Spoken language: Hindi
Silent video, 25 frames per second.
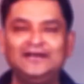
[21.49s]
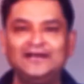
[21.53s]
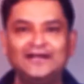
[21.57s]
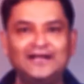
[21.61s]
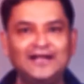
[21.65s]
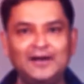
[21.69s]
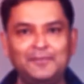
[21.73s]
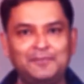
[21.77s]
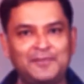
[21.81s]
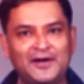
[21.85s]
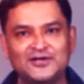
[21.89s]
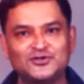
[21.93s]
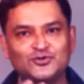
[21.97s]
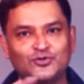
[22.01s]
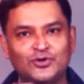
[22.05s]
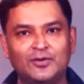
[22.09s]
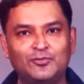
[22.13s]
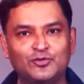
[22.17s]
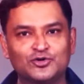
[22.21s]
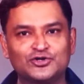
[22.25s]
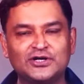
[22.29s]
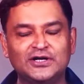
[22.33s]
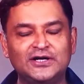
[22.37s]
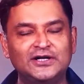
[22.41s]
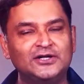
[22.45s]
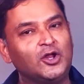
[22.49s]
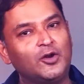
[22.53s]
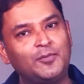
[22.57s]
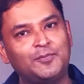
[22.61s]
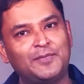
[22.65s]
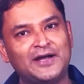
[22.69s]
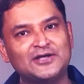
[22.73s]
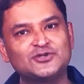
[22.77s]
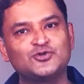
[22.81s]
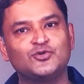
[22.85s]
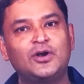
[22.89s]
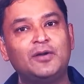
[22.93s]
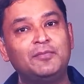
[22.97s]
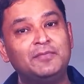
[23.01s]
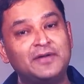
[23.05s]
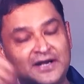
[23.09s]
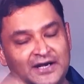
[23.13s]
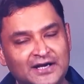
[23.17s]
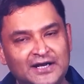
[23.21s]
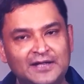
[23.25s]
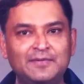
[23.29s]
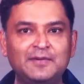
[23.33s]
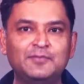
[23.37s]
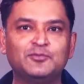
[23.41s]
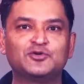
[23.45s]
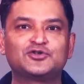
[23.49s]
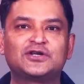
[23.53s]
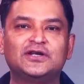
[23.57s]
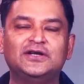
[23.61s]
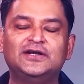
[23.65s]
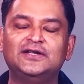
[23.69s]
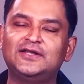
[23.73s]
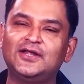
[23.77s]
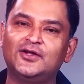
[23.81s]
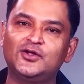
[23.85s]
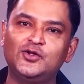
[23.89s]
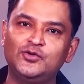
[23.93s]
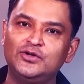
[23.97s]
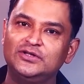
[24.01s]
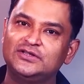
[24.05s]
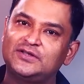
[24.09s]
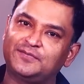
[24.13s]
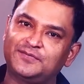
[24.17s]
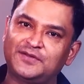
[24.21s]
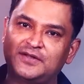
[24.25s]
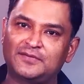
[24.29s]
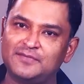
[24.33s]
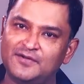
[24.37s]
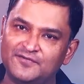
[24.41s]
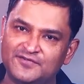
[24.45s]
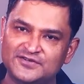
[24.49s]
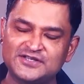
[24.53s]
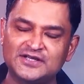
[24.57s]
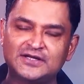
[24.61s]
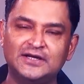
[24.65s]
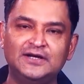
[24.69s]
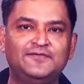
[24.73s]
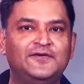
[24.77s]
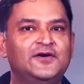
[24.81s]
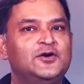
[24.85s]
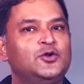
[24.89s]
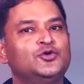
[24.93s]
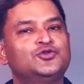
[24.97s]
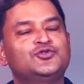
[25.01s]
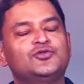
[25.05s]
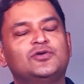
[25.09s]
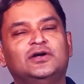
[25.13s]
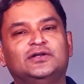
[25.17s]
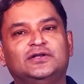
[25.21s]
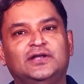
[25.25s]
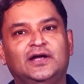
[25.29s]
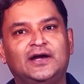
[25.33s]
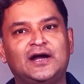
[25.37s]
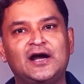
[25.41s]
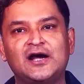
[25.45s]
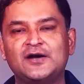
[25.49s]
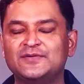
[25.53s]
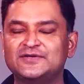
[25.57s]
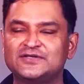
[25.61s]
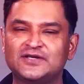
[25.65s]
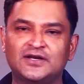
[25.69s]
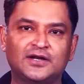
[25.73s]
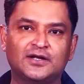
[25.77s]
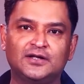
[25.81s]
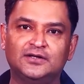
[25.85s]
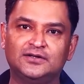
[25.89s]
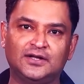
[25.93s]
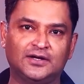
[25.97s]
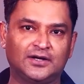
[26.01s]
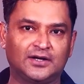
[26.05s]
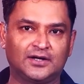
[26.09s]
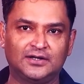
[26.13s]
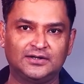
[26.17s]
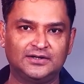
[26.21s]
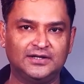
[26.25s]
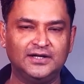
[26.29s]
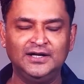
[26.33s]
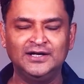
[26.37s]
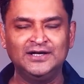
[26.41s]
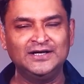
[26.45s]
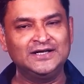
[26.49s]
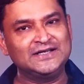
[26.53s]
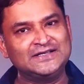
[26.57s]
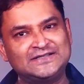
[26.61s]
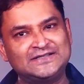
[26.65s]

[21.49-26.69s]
इनके लिए पास होना मुश्किल नहीं था और पास होना मेरे लिए भी मुश्किल नहीं था क्योंकि तब तक मैं फिजिकली फिट हो चुका था अकेडमी से निकलते निकलते